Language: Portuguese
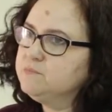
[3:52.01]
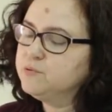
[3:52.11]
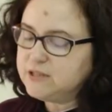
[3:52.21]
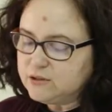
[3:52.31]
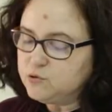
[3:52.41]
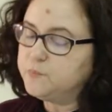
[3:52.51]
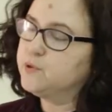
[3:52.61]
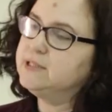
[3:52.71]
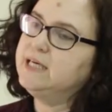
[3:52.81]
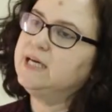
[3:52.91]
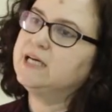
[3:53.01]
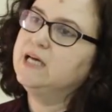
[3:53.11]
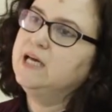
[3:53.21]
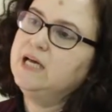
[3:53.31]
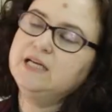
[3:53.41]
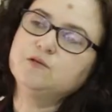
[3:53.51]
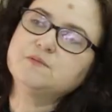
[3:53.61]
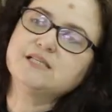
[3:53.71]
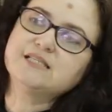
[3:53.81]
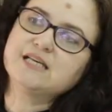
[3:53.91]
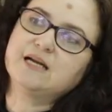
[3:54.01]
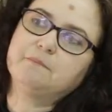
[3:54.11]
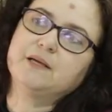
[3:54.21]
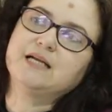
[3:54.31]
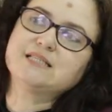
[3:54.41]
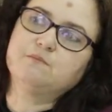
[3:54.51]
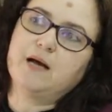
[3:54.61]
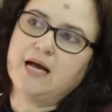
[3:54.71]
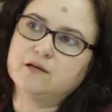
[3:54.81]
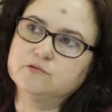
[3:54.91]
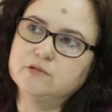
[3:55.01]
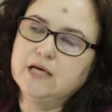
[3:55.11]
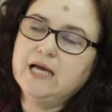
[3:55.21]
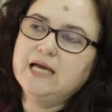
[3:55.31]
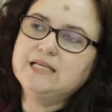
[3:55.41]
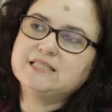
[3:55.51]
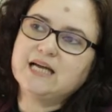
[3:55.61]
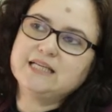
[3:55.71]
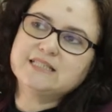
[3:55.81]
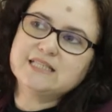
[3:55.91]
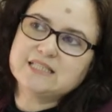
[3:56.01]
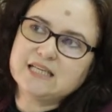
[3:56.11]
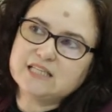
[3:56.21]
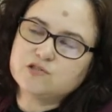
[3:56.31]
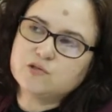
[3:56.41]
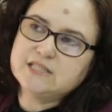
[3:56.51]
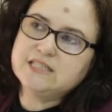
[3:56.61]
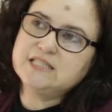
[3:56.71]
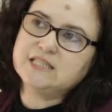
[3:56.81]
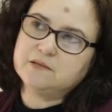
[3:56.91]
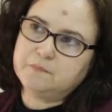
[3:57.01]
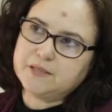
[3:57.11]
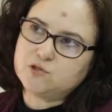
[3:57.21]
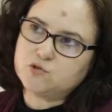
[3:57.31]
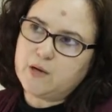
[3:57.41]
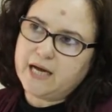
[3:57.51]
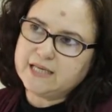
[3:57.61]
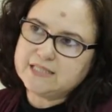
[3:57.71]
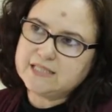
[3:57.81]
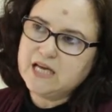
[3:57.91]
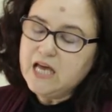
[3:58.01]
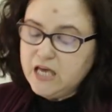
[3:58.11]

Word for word: Portanto, o poder, ele não precisa ser apenas macro, ele está nessas relações interpessoais.